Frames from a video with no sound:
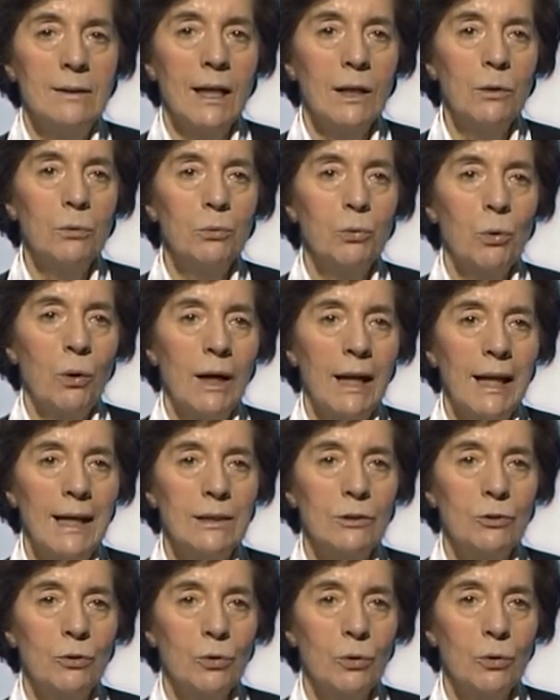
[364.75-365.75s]
tenuto a
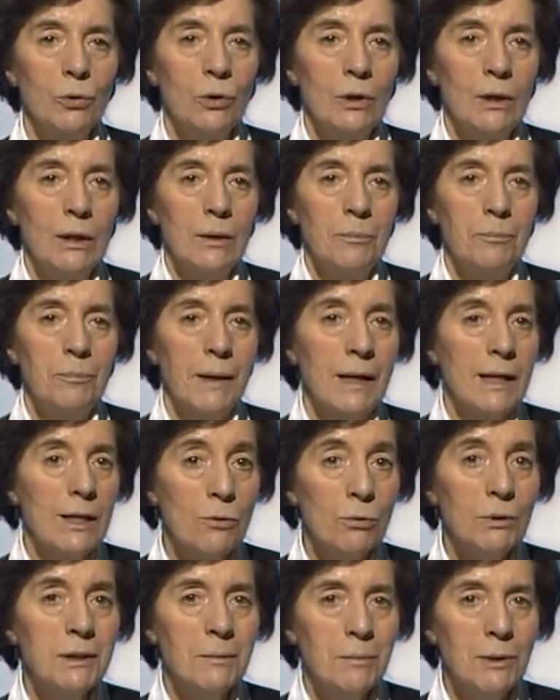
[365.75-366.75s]
letto per
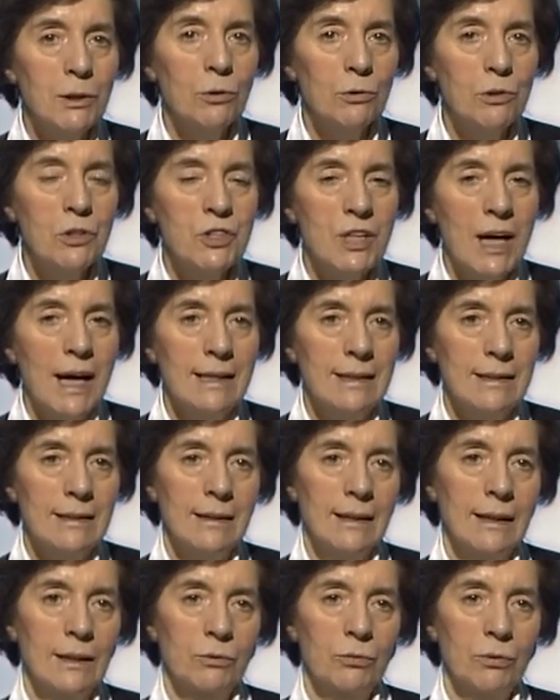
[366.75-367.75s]
gli ultimi 12 anni
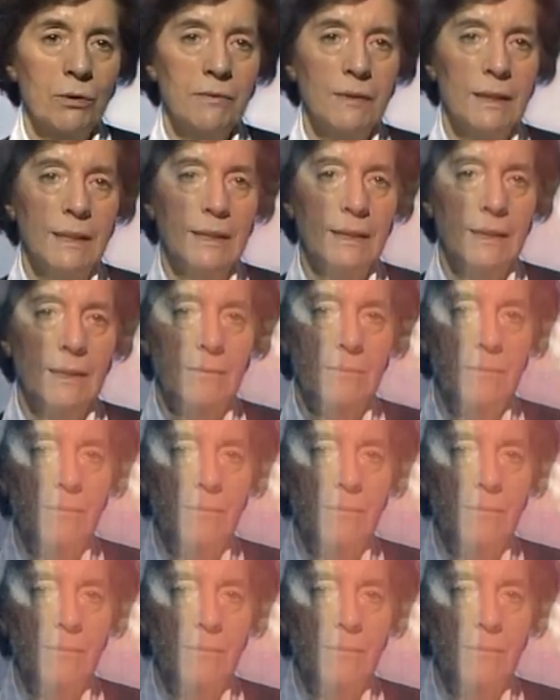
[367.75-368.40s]
della sua vita.